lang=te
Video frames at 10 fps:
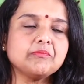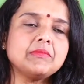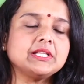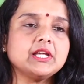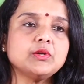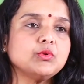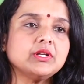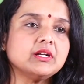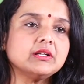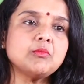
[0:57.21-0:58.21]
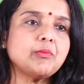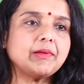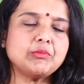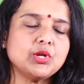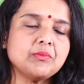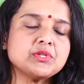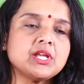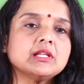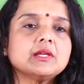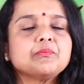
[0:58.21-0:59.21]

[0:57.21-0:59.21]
మధ్యాహ్నం ఒంటి గంట ముప్పై మూడు నిమిషాలు